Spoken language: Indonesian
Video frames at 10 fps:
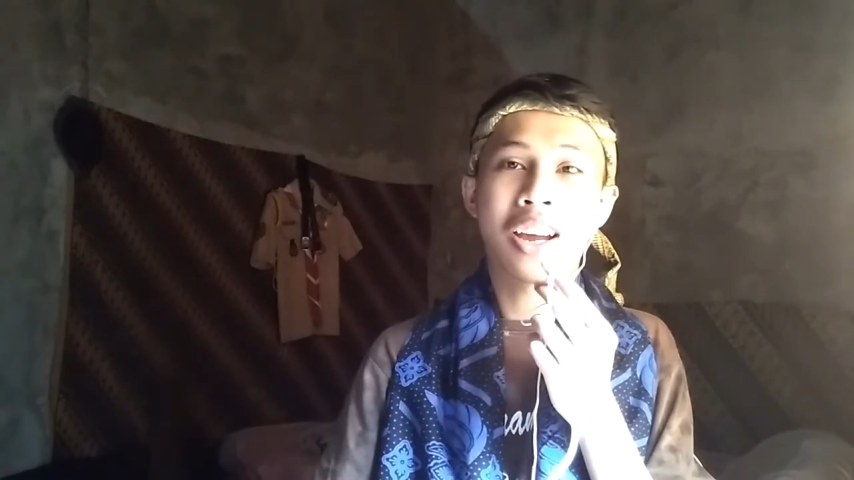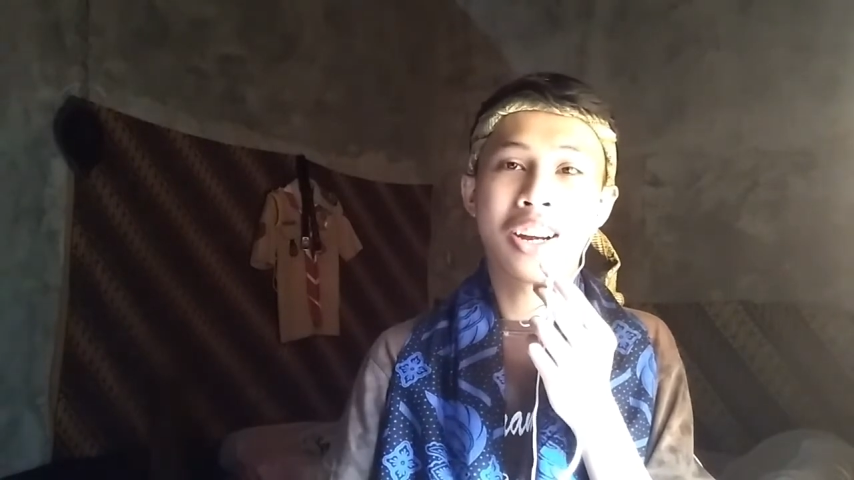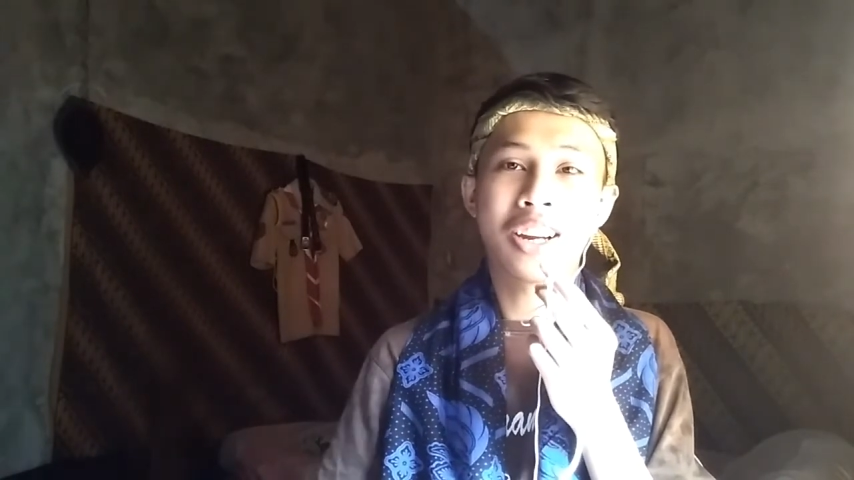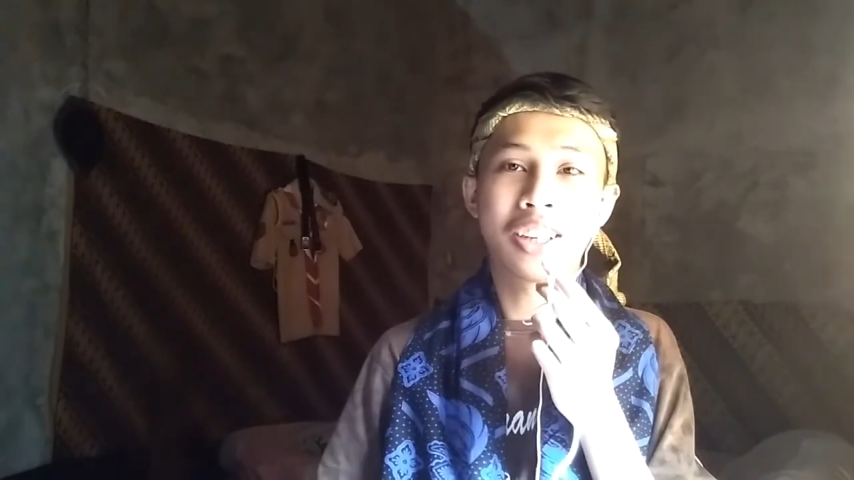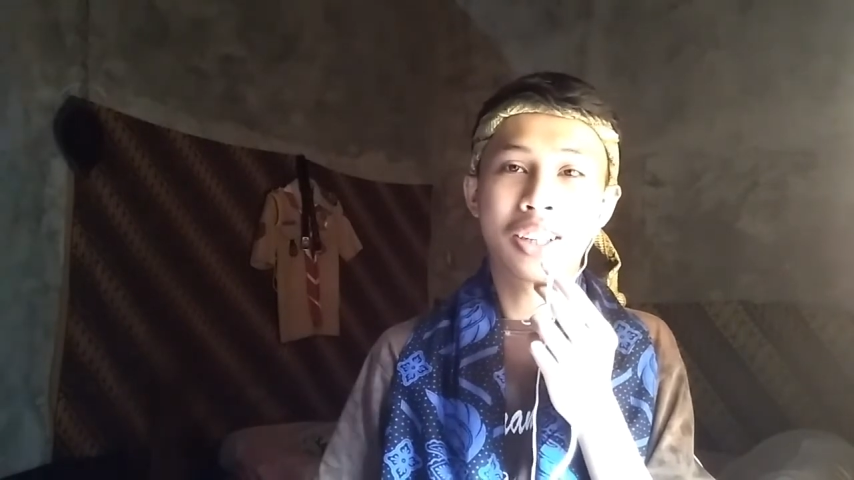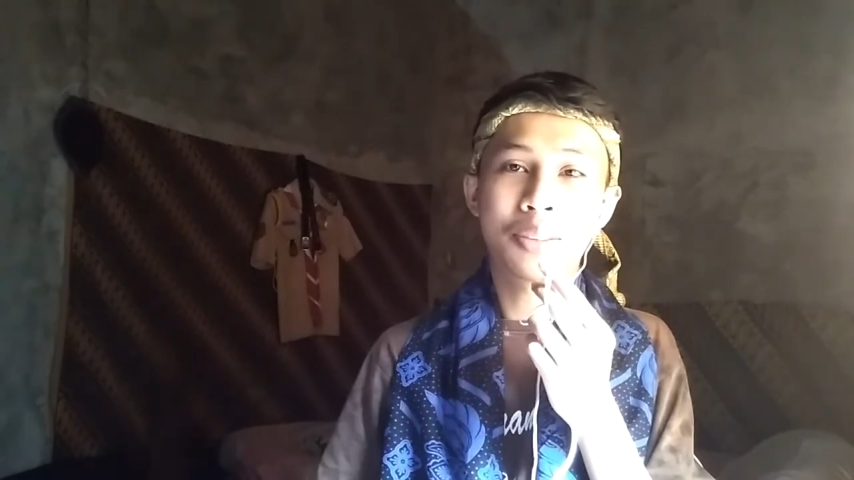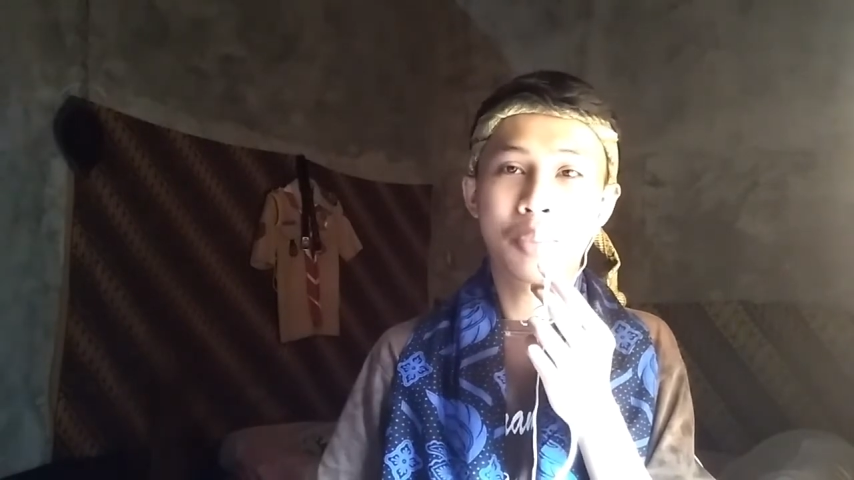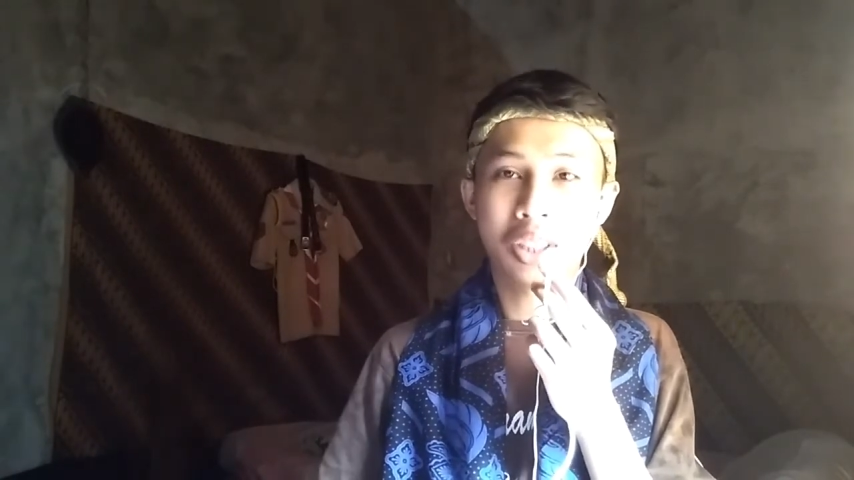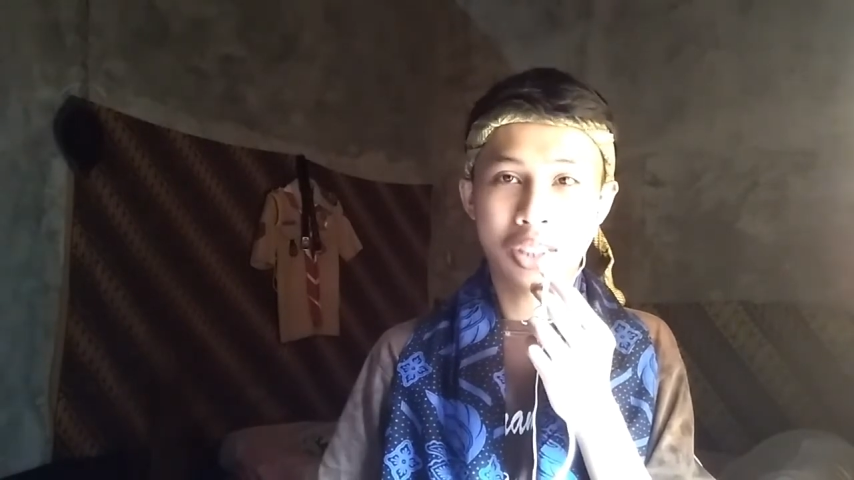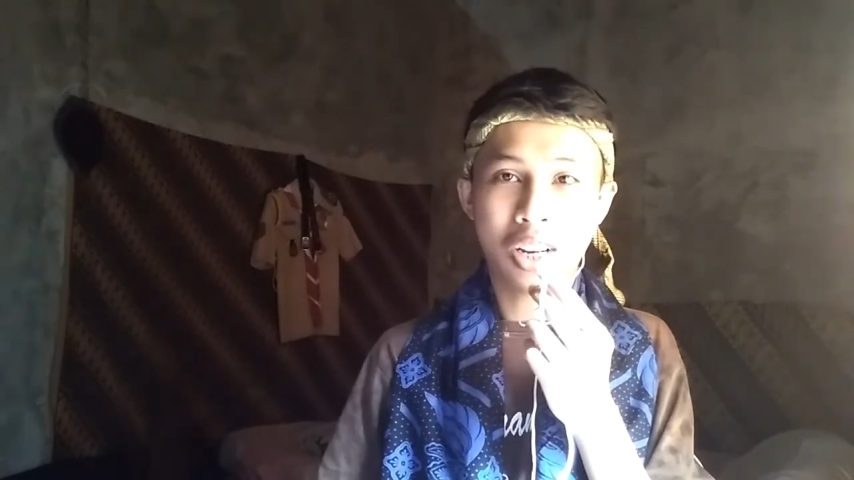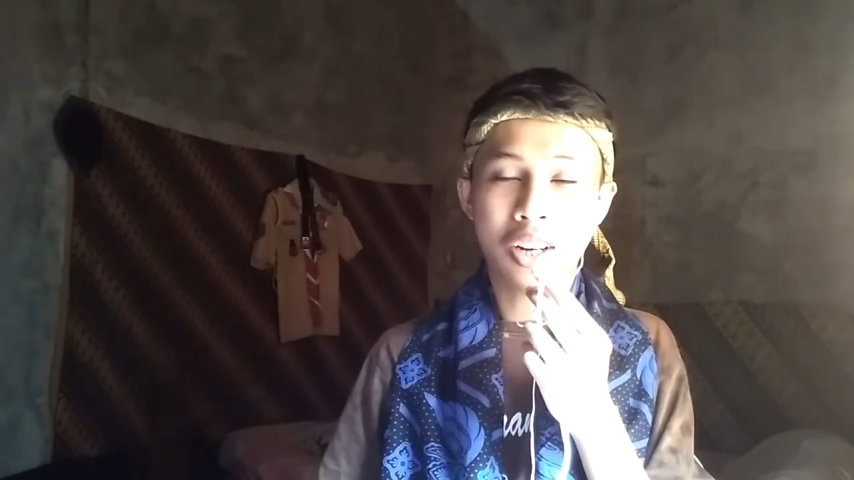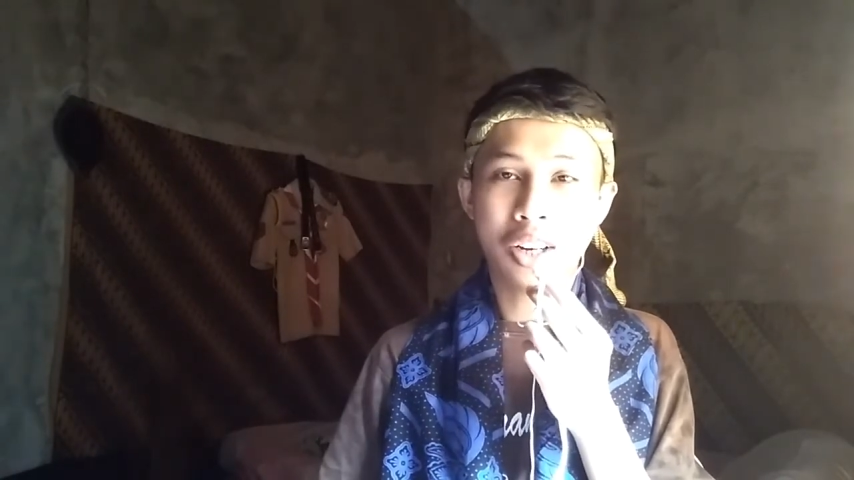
karena ini special